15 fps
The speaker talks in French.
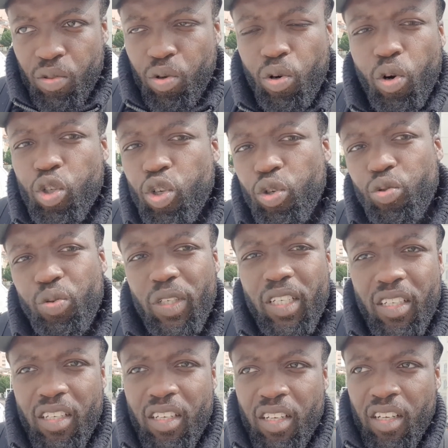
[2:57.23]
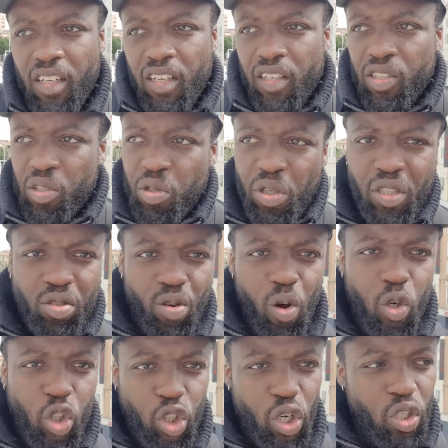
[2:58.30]
Donc aujourd'hui, ceux qui sont
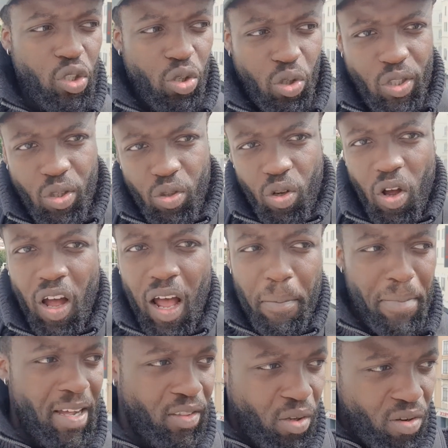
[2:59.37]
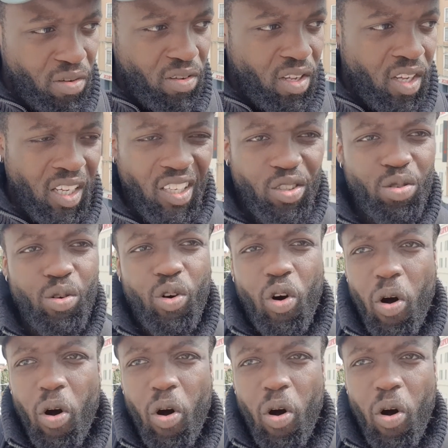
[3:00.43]
en jeûne, ceux qui sont en ramadan, ils sont